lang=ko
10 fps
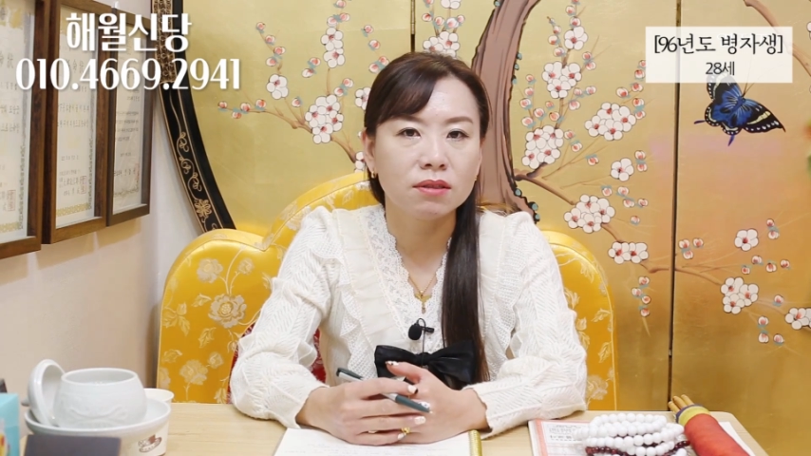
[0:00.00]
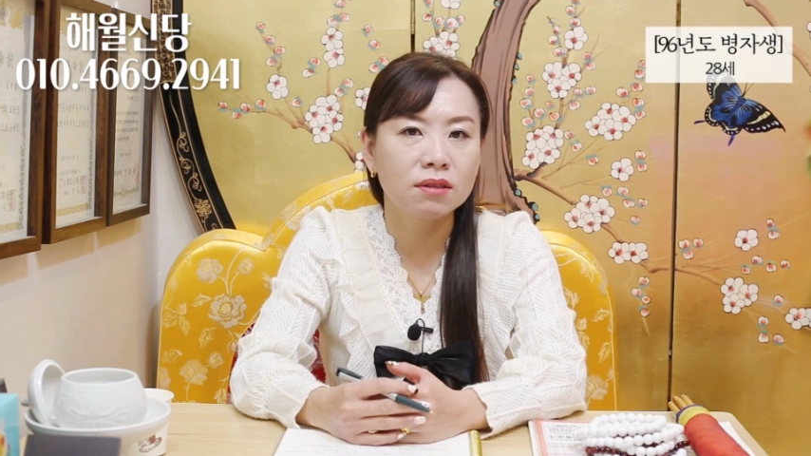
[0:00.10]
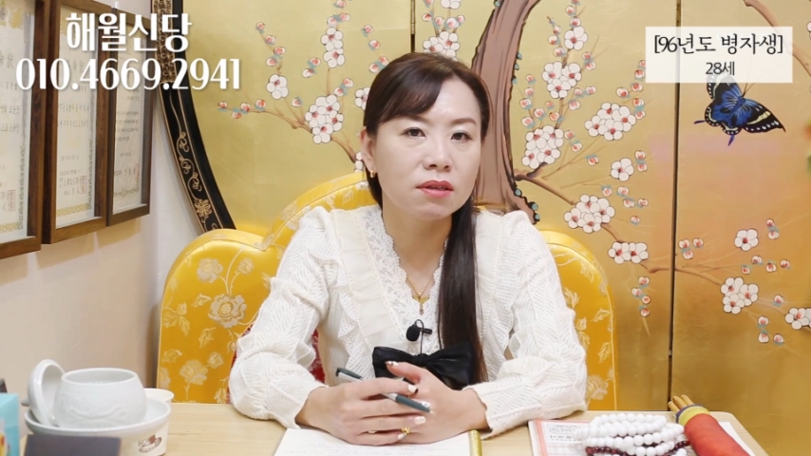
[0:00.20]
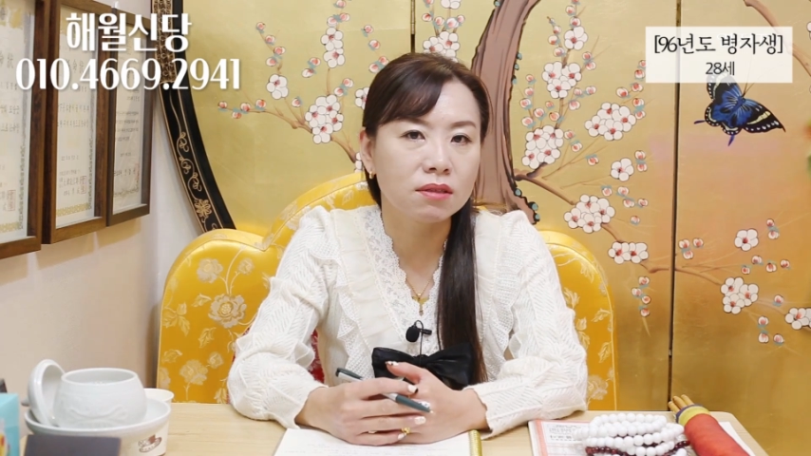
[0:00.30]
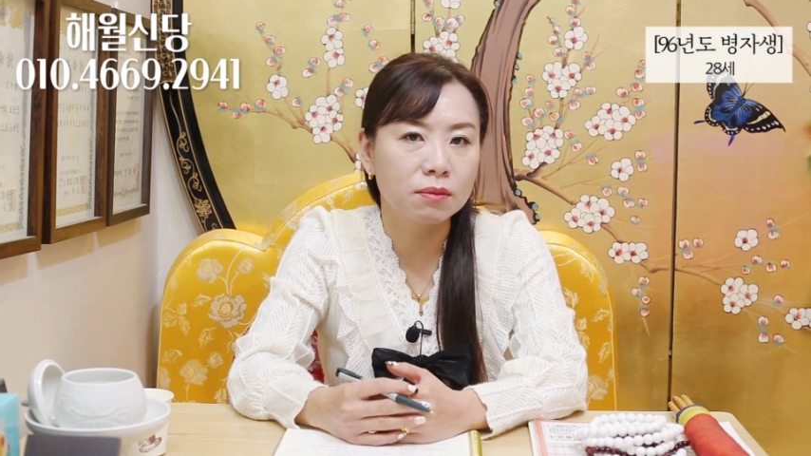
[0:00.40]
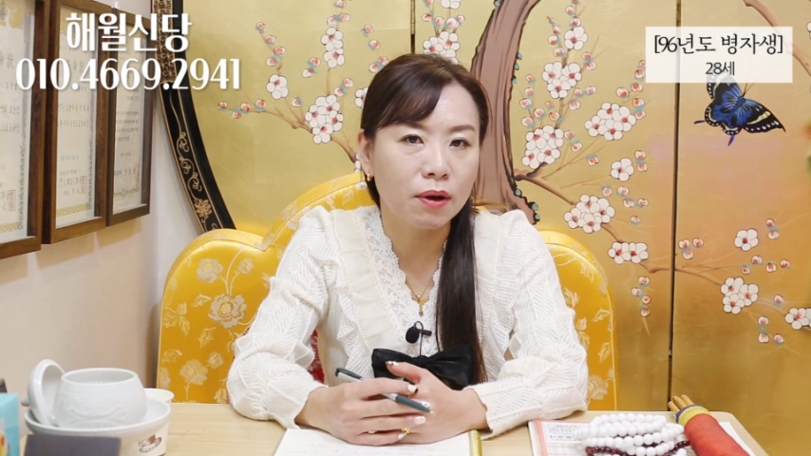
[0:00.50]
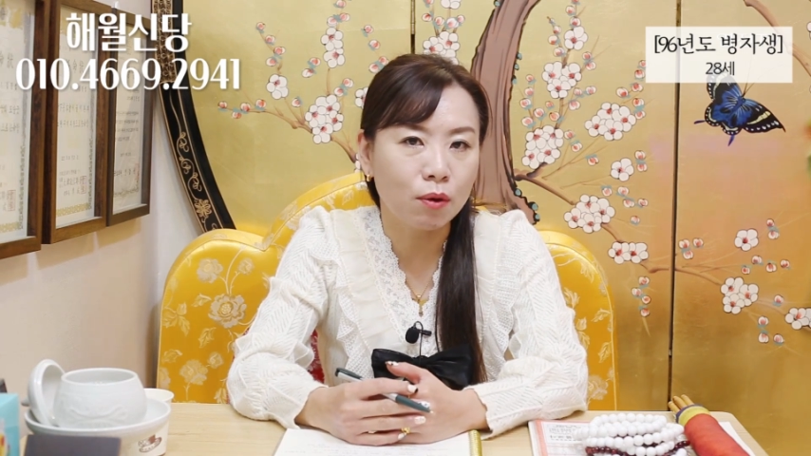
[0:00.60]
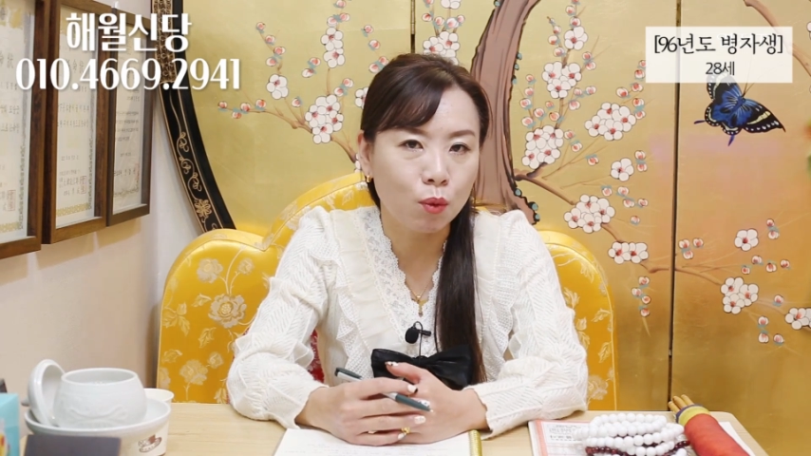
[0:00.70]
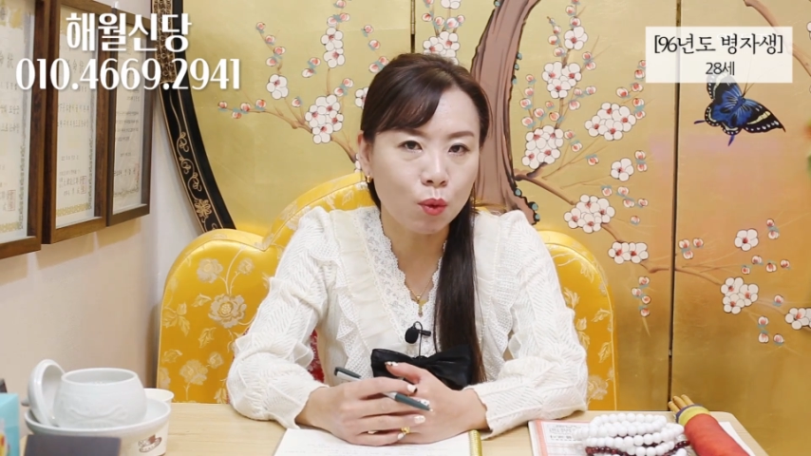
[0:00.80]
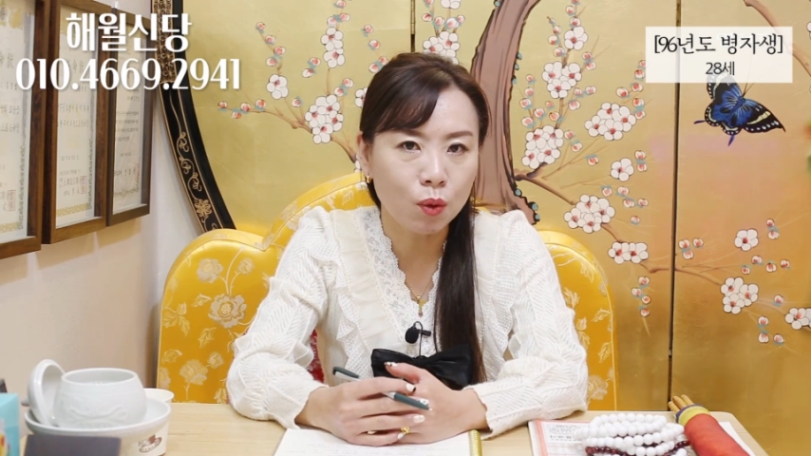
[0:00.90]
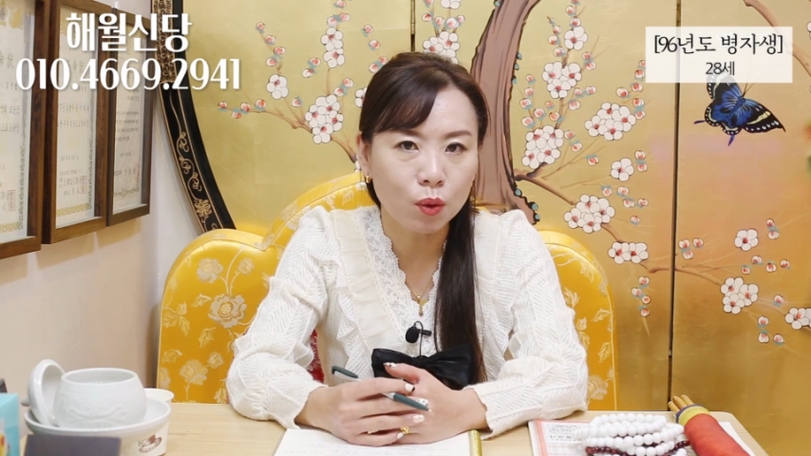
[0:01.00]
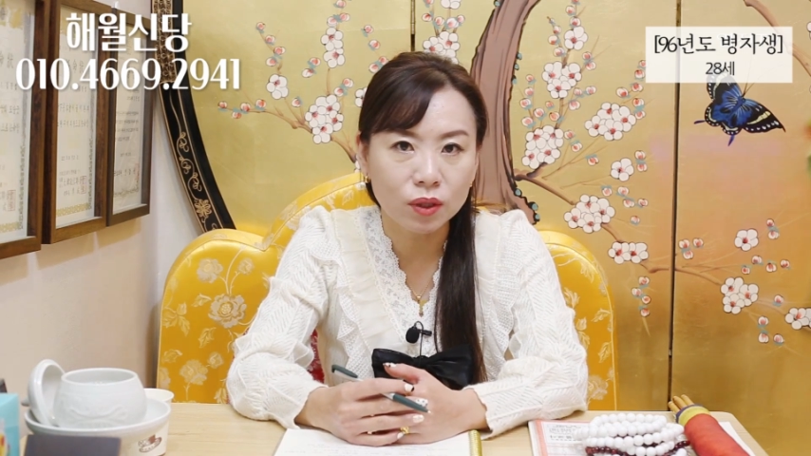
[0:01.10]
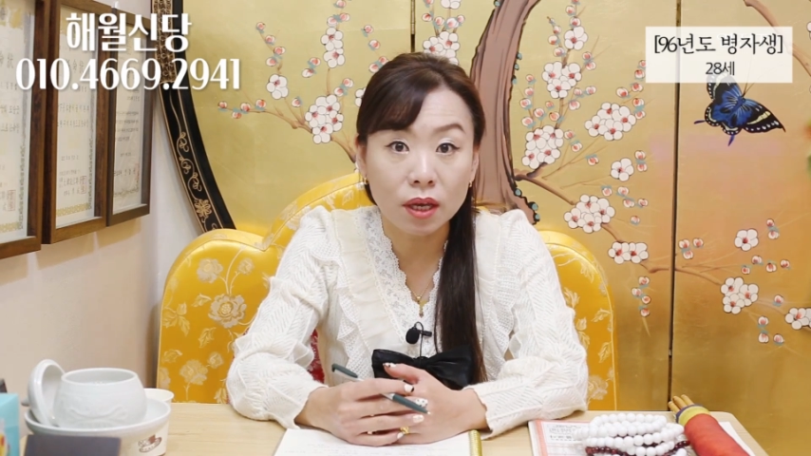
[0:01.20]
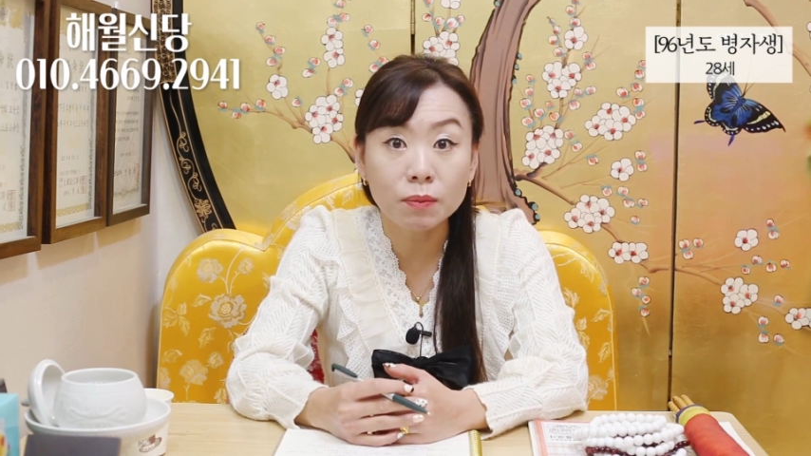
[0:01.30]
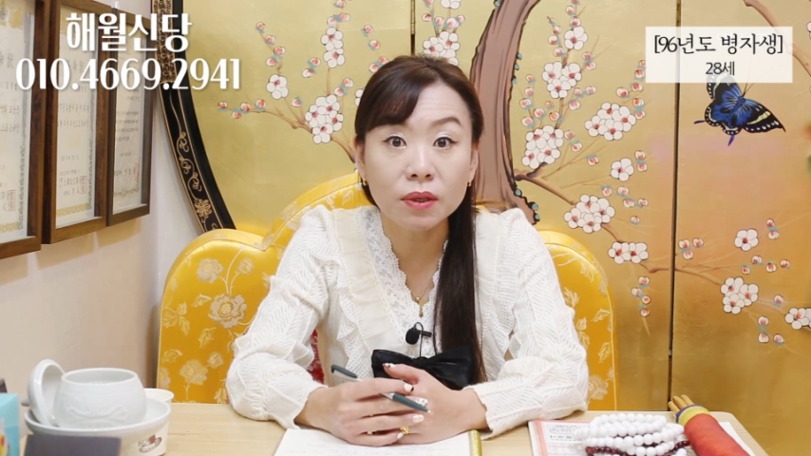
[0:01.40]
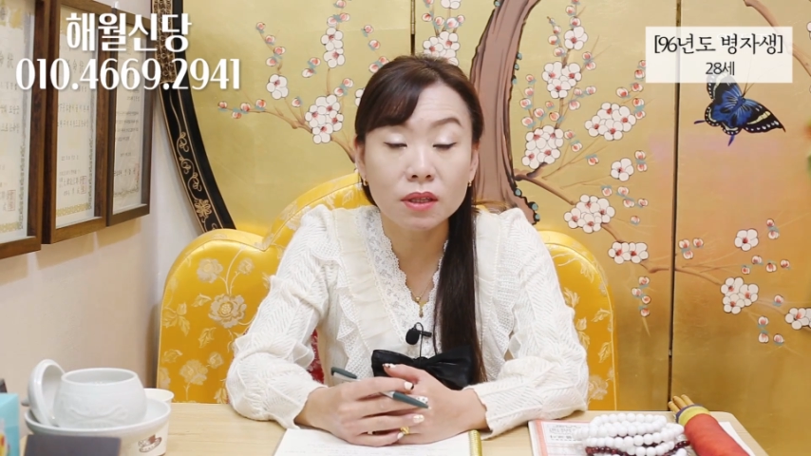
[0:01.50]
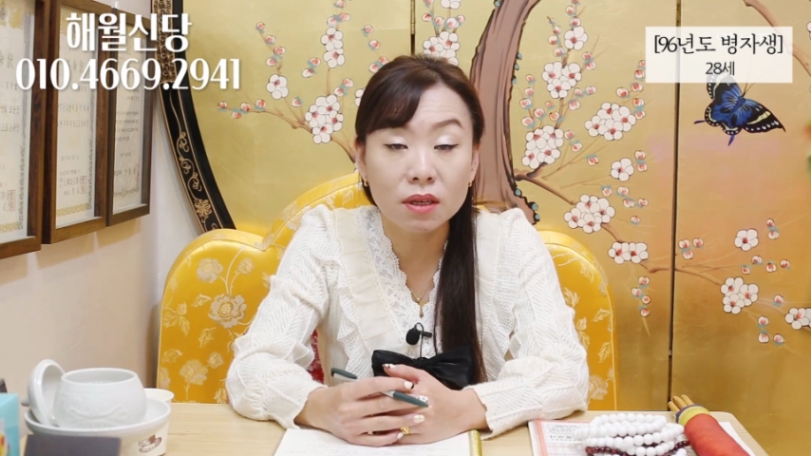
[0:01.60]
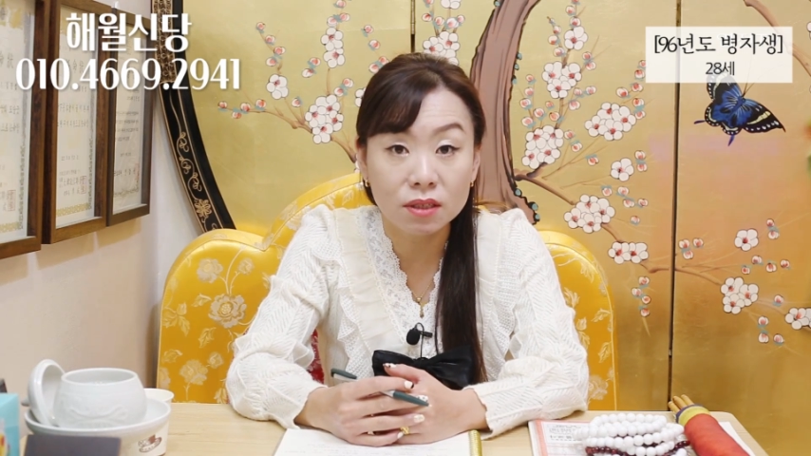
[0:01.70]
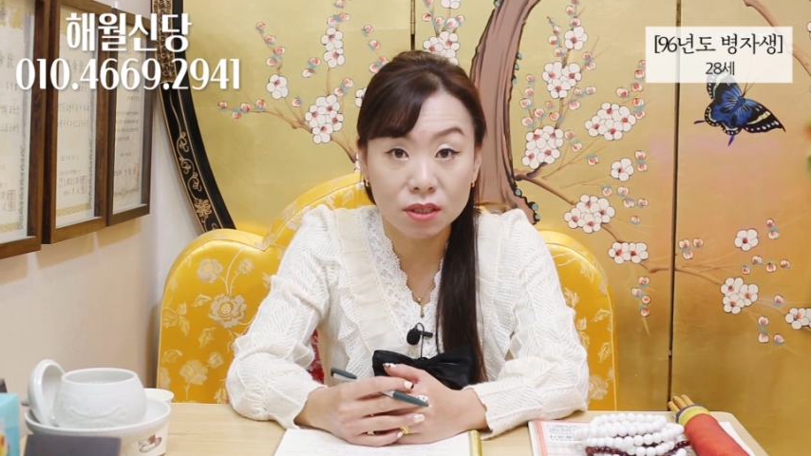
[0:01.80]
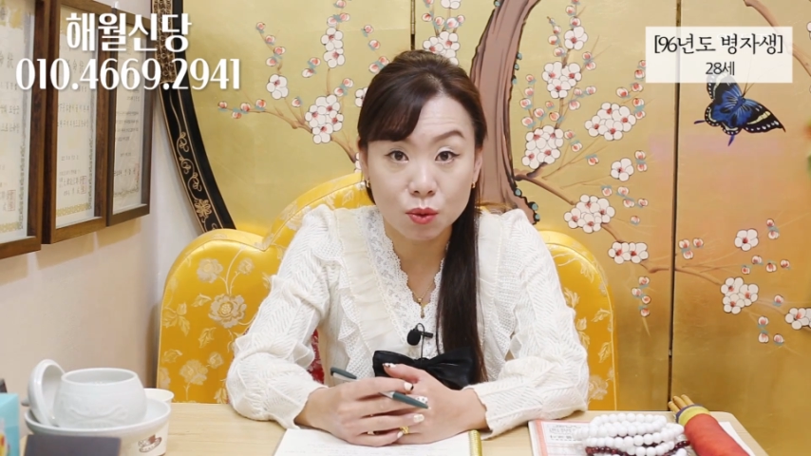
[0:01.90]
스트레스 받고
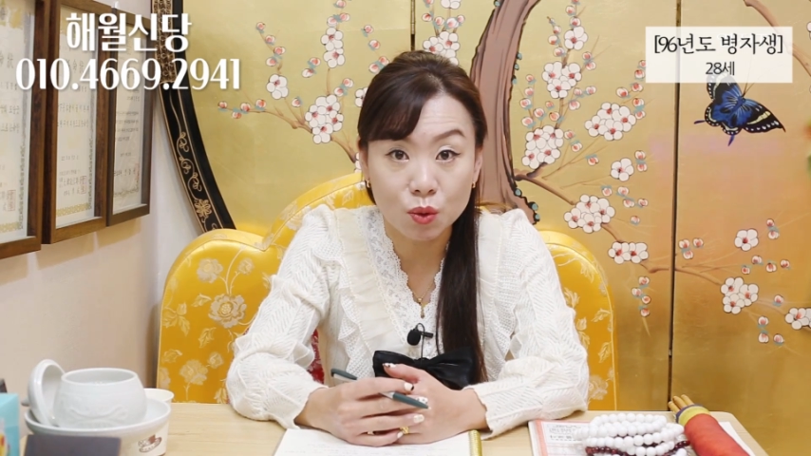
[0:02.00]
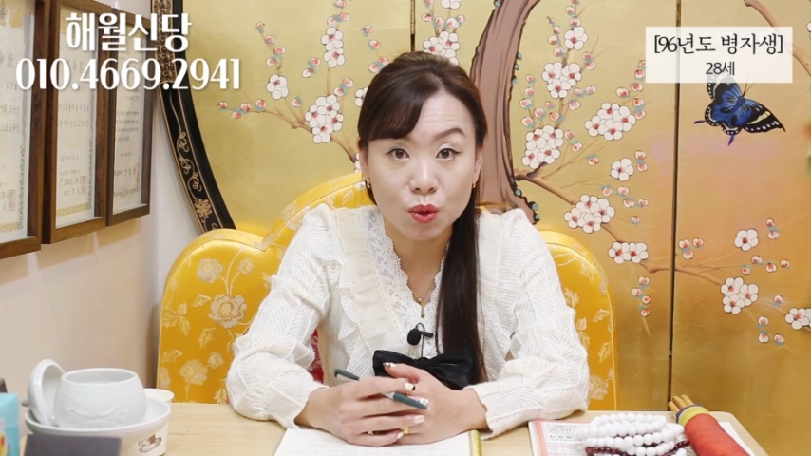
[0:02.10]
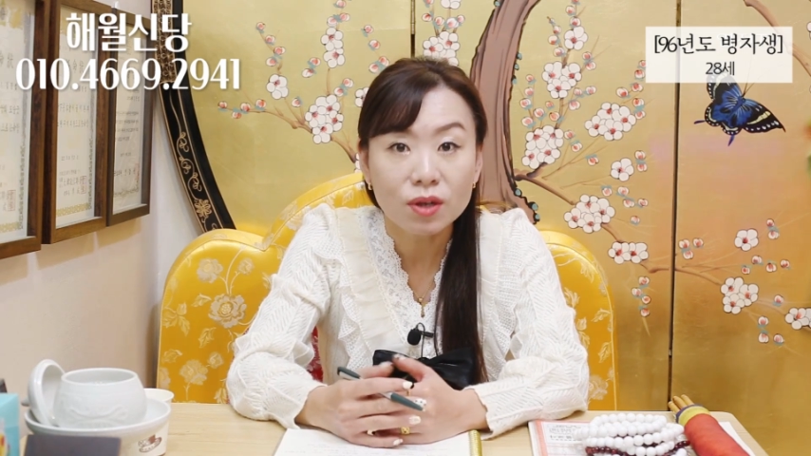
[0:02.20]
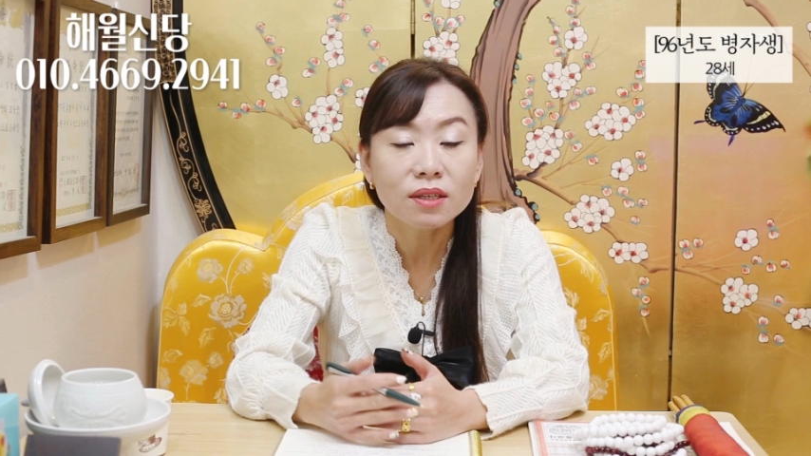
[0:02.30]
예민해지고